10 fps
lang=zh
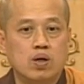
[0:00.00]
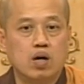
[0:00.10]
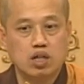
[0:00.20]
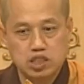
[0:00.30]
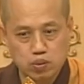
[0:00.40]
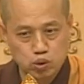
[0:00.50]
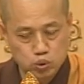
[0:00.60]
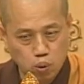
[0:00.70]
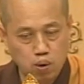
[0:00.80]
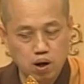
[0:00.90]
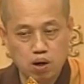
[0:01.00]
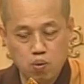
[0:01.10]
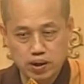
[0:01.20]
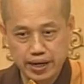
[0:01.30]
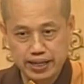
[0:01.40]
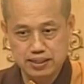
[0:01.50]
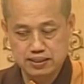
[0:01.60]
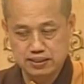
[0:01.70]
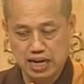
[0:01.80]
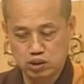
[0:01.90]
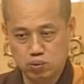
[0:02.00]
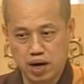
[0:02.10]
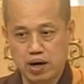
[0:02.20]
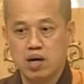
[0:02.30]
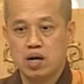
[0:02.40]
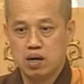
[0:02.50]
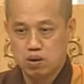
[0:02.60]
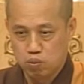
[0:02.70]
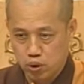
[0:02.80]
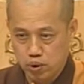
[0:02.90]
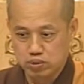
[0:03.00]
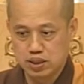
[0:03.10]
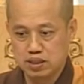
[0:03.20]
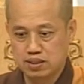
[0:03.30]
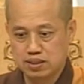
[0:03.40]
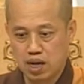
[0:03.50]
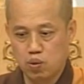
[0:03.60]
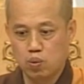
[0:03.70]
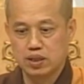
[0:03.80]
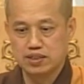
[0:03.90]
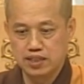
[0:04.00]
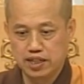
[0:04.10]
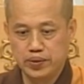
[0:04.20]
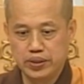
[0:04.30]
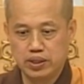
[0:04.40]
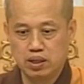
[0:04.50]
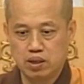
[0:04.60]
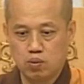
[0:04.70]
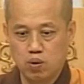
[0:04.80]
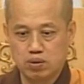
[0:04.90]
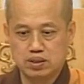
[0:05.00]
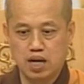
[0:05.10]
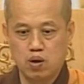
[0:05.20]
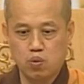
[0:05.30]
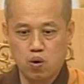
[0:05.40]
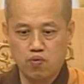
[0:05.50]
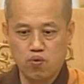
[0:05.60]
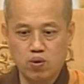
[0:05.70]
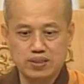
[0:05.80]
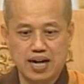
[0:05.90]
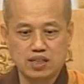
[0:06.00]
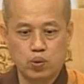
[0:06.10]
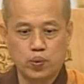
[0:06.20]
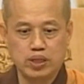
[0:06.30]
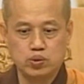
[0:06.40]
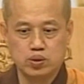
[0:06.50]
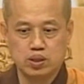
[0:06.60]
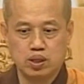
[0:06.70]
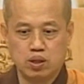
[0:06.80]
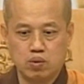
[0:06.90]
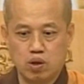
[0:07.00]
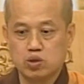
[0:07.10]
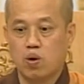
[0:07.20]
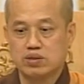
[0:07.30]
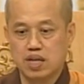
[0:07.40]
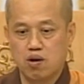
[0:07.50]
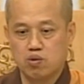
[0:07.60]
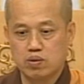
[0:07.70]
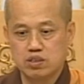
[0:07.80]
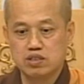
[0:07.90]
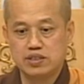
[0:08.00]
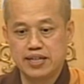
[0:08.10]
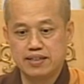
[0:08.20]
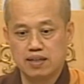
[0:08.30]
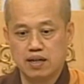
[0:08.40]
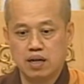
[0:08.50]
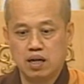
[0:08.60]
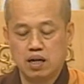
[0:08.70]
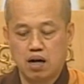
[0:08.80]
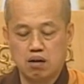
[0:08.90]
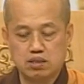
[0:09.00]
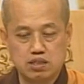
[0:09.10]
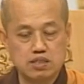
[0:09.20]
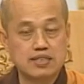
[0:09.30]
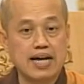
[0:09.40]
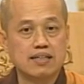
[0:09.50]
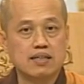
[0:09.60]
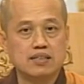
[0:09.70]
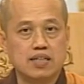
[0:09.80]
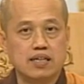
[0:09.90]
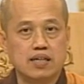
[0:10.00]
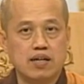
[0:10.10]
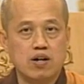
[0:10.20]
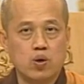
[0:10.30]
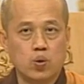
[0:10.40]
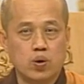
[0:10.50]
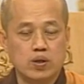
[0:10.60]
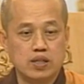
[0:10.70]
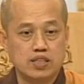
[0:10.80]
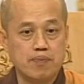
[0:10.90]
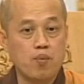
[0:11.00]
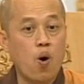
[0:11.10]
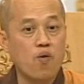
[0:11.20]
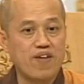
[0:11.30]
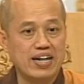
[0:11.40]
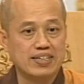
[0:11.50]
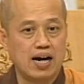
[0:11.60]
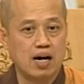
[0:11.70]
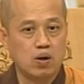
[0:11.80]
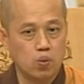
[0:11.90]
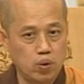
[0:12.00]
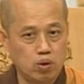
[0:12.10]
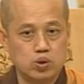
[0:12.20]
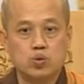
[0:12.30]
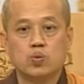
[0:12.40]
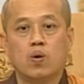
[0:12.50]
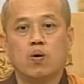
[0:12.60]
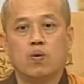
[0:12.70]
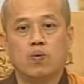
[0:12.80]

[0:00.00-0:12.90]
而且我做了，我可以讲出来，我有真的照我的戒律，我有照我佛家的规矩，或是我照我世间的啊慈善的一些一些模范呐，我有去做，